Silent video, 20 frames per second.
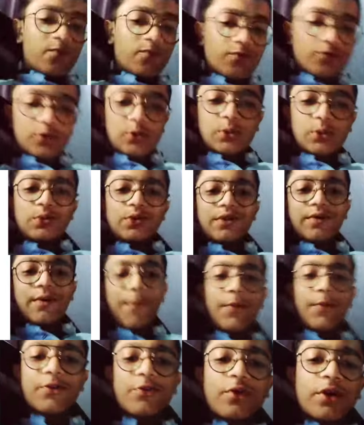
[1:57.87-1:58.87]
शुरू से
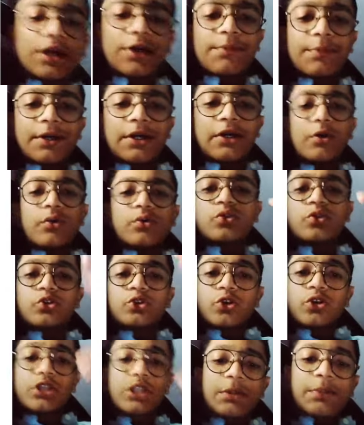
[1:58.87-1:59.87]
वापस कुरान पढ़ रहा हूँ तो
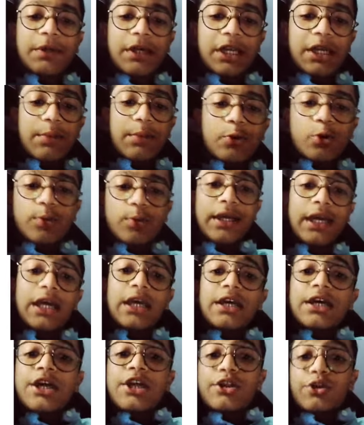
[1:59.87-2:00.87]
चौथे पारे पे हूँ मैं
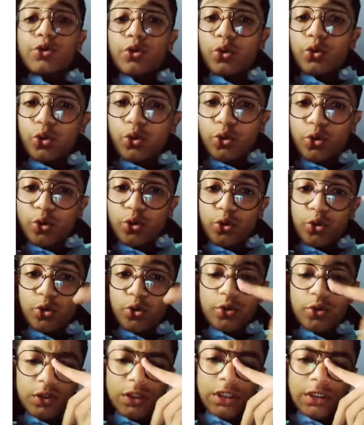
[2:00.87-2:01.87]
तो
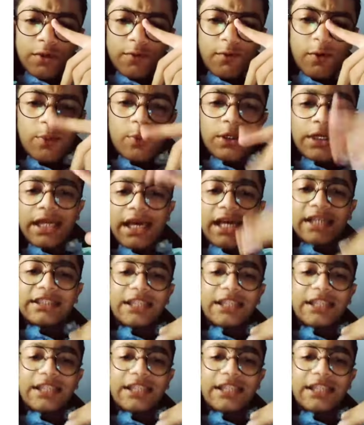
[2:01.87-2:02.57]
वो मैंने आधा